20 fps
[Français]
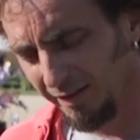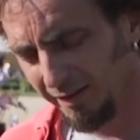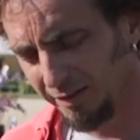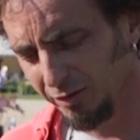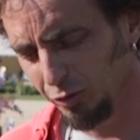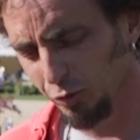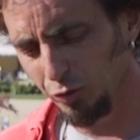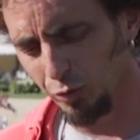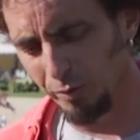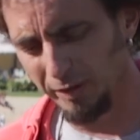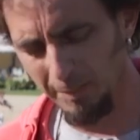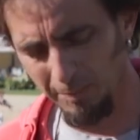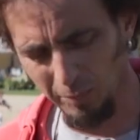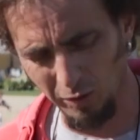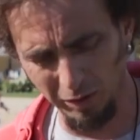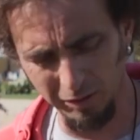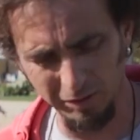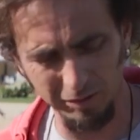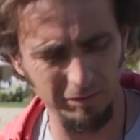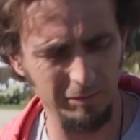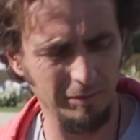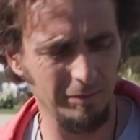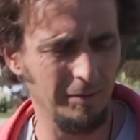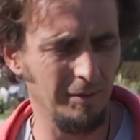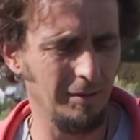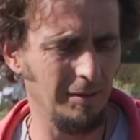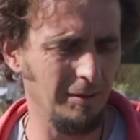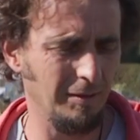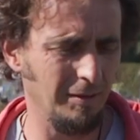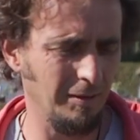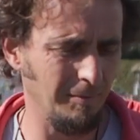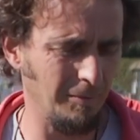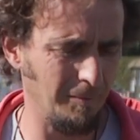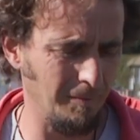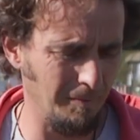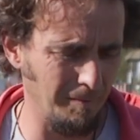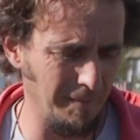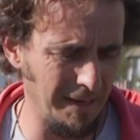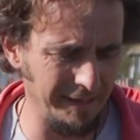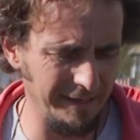ce sont des plantes,
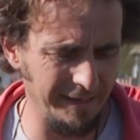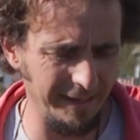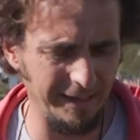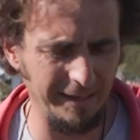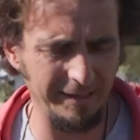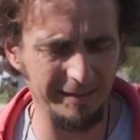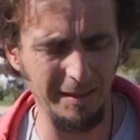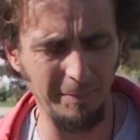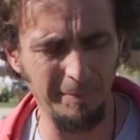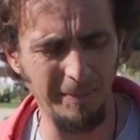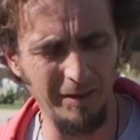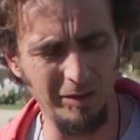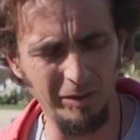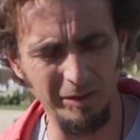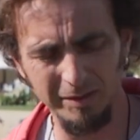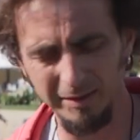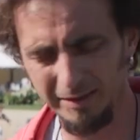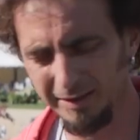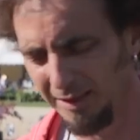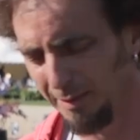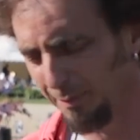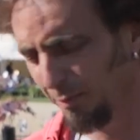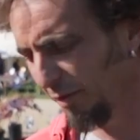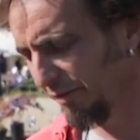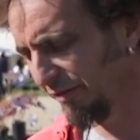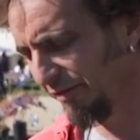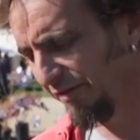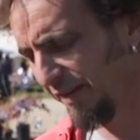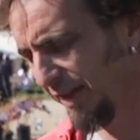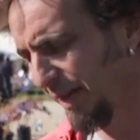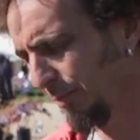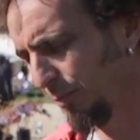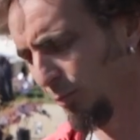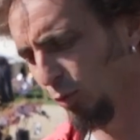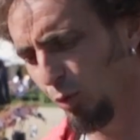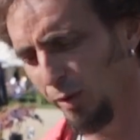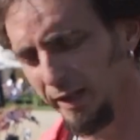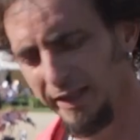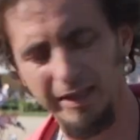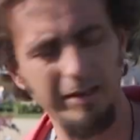malgré les apparences, qui peuvent faire
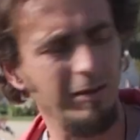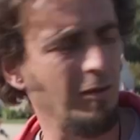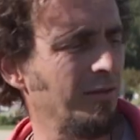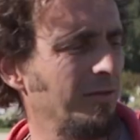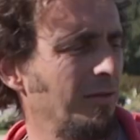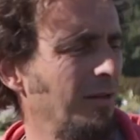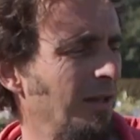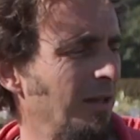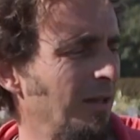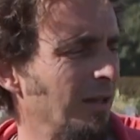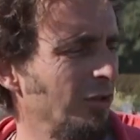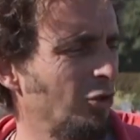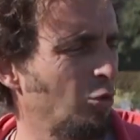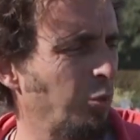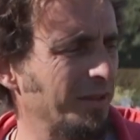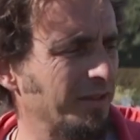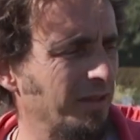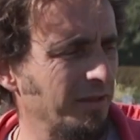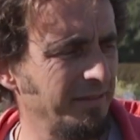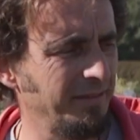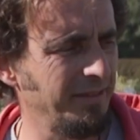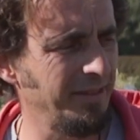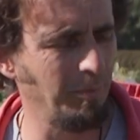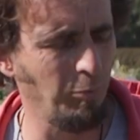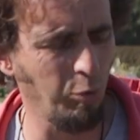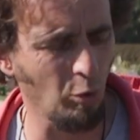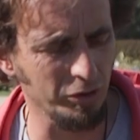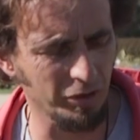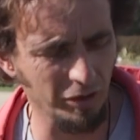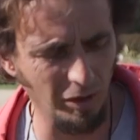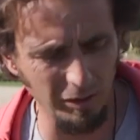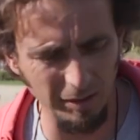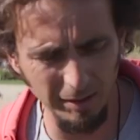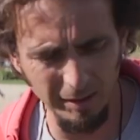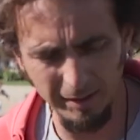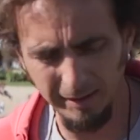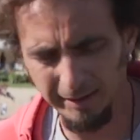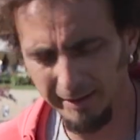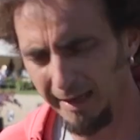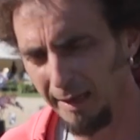pour les 70%,
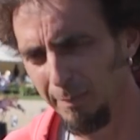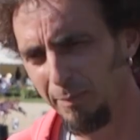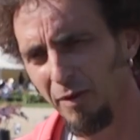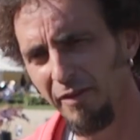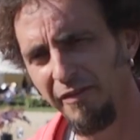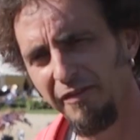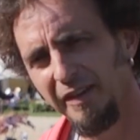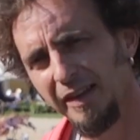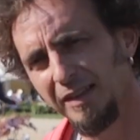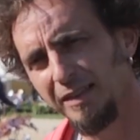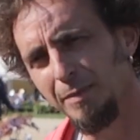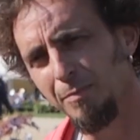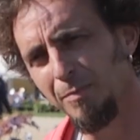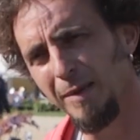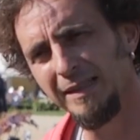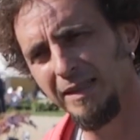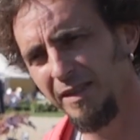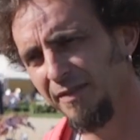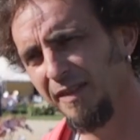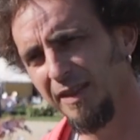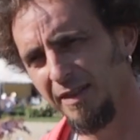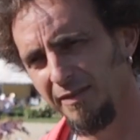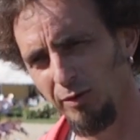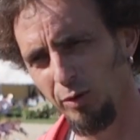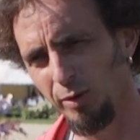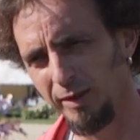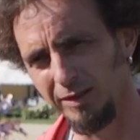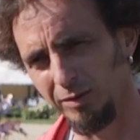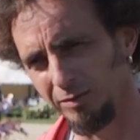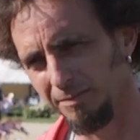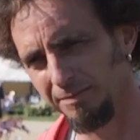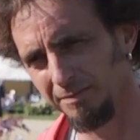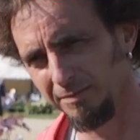elles peuvent faire des magnifiques floraisons.